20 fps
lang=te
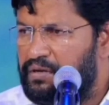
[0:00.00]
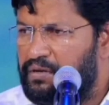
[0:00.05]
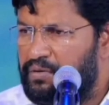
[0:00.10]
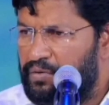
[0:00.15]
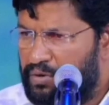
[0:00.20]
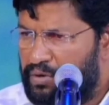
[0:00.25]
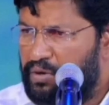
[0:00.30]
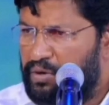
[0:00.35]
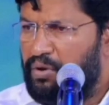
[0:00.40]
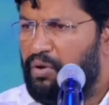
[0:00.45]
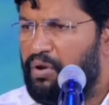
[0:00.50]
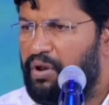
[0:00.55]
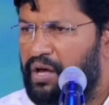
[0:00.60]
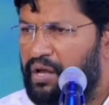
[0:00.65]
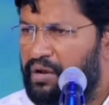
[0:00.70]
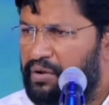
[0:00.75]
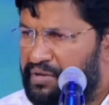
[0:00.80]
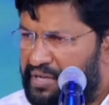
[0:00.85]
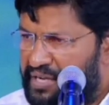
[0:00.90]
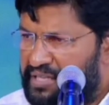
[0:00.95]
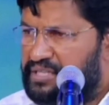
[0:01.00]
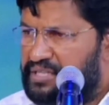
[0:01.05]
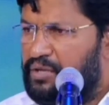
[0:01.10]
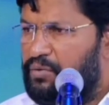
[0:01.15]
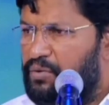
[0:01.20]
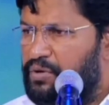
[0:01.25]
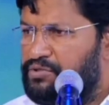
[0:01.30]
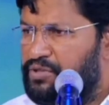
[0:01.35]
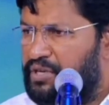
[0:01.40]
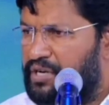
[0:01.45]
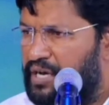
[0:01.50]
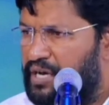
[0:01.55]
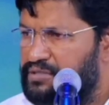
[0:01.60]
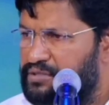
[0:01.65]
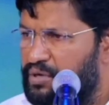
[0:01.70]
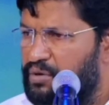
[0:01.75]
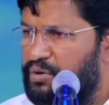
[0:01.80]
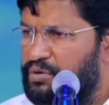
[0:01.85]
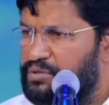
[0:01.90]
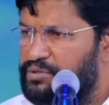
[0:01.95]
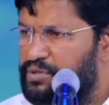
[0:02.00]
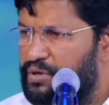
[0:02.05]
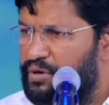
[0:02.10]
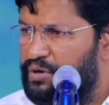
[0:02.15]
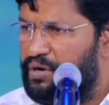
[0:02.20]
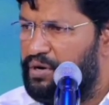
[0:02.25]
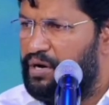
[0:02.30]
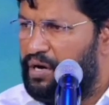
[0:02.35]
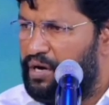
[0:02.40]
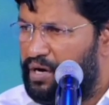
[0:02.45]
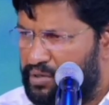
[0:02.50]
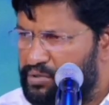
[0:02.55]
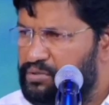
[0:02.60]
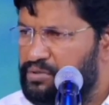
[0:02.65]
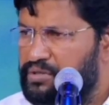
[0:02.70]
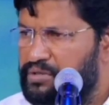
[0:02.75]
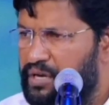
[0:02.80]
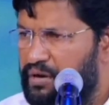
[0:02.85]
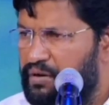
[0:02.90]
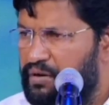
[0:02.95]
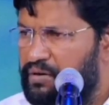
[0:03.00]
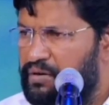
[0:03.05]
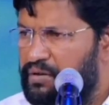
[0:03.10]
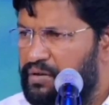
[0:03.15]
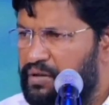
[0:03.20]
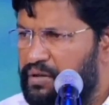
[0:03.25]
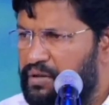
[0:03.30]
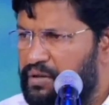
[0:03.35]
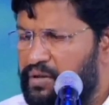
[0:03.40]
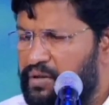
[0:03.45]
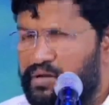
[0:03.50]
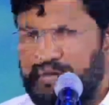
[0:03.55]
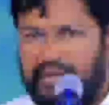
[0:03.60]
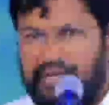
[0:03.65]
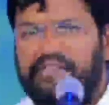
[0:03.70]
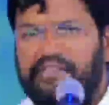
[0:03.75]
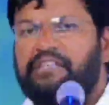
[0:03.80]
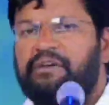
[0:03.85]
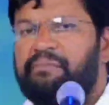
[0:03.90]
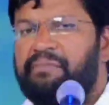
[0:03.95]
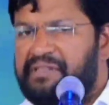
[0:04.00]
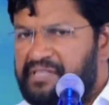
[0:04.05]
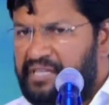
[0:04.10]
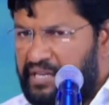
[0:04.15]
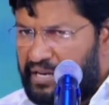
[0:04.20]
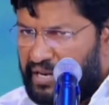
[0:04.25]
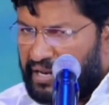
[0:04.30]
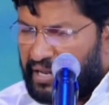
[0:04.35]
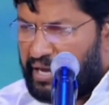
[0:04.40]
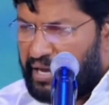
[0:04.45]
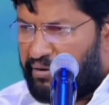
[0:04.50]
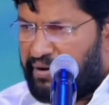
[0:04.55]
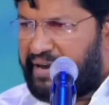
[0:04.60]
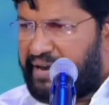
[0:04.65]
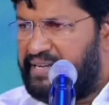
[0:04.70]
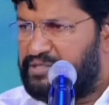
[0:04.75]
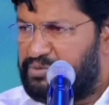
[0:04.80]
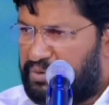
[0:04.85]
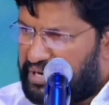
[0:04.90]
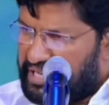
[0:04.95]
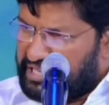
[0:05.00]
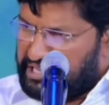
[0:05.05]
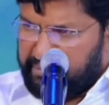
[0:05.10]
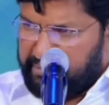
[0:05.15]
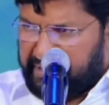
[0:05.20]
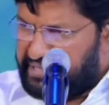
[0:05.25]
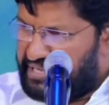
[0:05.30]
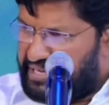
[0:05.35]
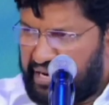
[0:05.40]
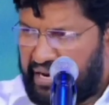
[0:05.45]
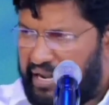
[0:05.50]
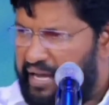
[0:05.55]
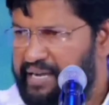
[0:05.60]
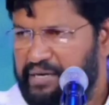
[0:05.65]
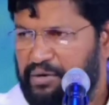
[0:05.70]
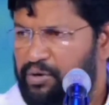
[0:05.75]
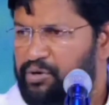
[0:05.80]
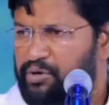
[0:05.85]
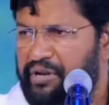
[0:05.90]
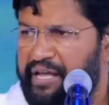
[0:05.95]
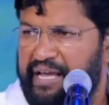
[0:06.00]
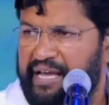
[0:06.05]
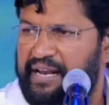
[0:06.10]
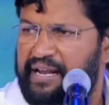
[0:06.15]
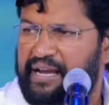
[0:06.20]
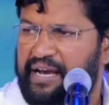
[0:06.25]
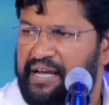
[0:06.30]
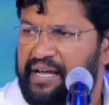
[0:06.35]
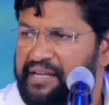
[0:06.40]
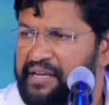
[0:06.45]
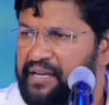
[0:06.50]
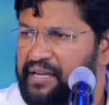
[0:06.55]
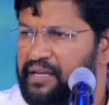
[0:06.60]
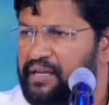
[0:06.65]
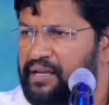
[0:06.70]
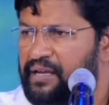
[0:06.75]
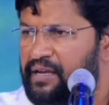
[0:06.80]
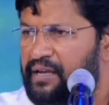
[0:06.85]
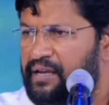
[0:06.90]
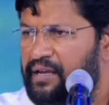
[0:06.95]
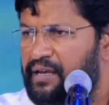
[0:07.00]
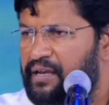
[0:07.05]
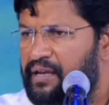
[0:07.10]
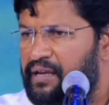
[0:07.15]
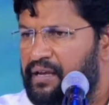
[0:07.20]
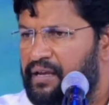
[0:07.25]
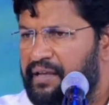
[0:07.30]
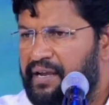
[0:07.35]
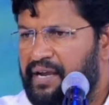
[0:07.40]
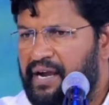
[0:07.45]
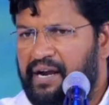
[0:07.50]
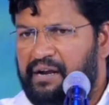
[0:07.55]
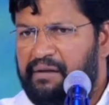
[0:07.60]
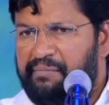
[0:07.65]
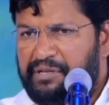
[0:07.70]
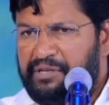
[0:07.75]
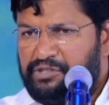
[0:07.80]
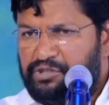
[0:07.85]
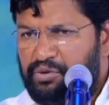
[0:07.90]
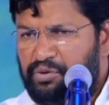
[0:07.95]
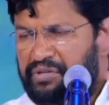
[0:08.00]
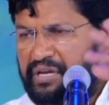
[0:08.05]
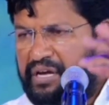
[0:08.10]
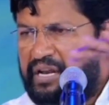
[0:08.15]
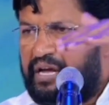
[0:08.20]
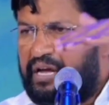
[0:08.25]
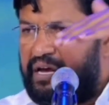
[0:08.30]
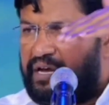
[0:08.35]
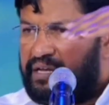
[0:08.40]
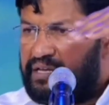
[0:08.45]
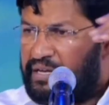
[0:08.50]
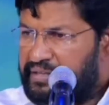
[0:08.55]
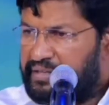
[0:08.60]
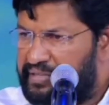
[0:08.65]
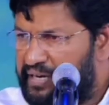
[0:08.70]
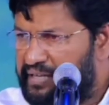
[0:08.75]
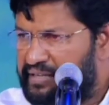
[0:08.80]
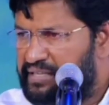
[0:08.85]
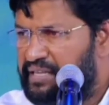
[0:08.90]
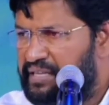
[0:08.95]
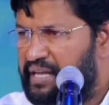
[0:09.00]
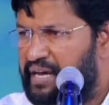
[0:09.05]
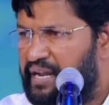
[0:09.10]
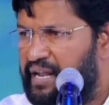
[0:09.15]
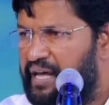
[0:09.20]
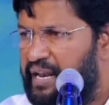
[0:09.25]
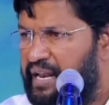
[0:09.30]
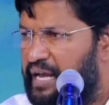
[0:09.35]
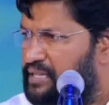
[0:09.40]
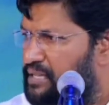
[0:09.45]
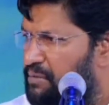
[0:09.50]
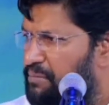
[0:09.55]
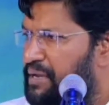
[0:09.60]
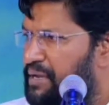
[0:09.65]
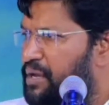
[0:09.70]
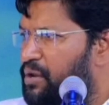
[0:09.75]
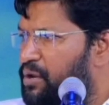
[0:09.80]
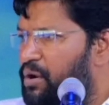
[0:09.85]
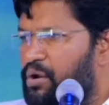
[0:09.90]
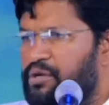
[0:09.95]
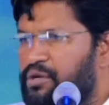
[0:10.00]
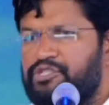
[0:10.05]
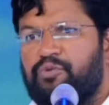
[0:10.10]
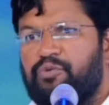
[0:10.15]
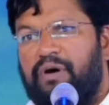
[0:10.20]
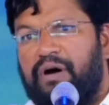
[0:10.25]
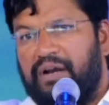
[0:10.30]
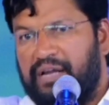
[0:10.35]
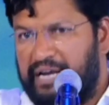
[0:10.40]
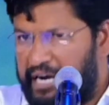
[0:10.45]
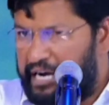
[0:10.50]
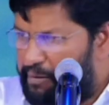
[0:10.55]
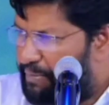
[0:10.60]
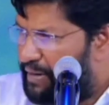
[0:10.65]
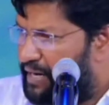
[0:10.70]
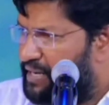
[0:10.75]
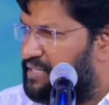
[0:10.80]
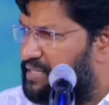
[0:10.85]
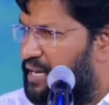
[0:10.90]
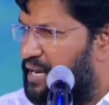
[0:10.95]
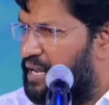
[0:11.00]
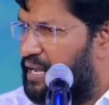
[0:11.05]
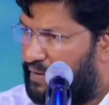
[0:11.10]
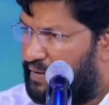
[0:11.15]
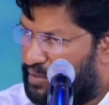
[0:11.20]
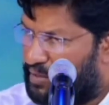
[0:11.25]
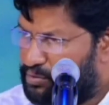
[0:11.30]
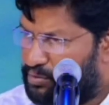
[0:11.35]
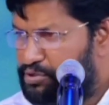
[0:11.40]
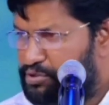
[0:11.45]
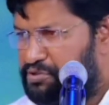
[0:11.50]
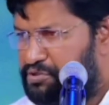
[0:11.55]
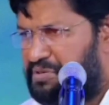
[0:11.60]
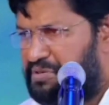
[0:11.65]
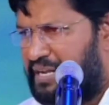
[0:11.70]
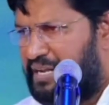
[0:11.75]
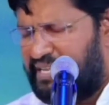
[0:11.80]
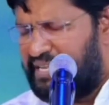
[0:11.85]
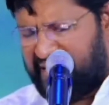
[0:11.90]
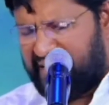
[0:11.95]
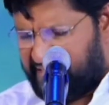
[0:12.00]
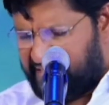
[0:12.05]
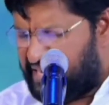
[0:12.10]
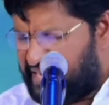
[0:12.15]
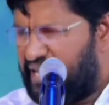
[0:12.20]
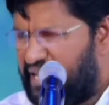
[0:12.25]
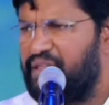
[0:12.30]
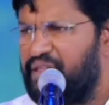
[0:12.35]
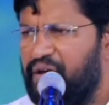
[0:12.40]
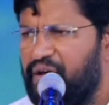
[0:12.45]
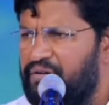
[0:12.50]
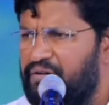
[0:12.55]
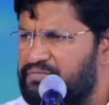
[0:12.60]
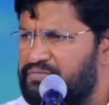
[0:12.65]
ఒడ్డునున్నానో ఈదటం వచ్చు కాస్తో కోస్తో అనుకుందాం ఎంతమందిని అవకాశం ఉంటే అంతమందిని లాగి ఒడ్డునేయాలి కానీ ఇక అక్కడ మెచ్చుకున్నారా తిడుతున్నారా లేకపోతే మిగిలిన వాళ్ళు వచ్చి వాళ్ళు కాపాడుతారా వీళ్ళు చూసుకుంటారా ఎంత కాదో